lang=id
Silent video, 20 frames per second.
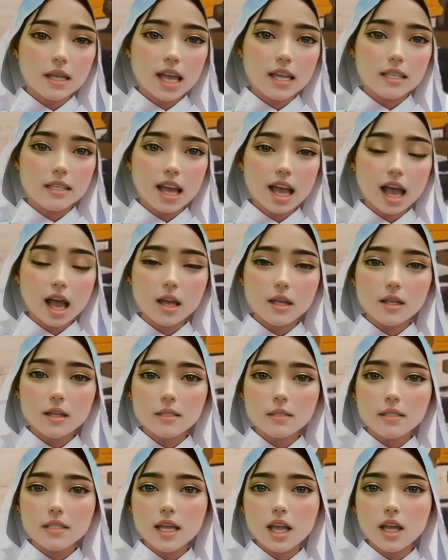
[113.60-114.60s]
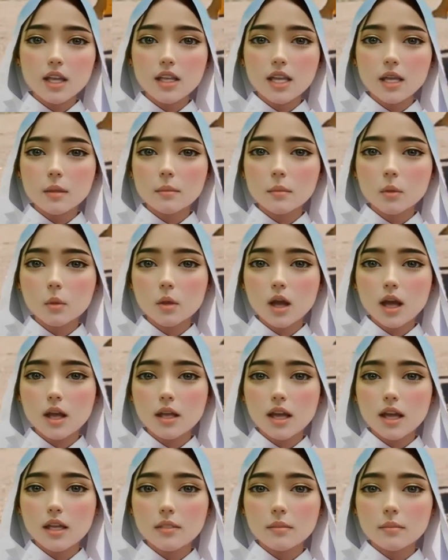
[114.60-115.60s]
tanah dari
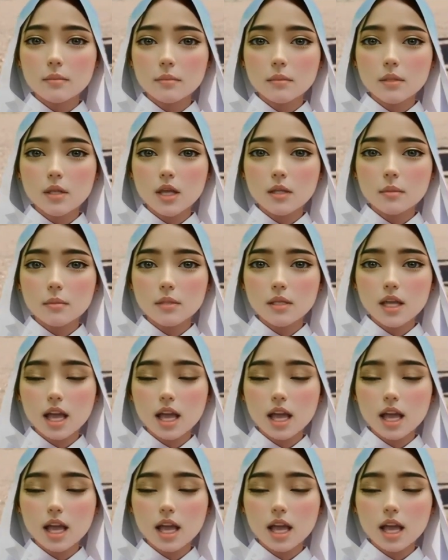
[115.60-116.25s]
buangan drum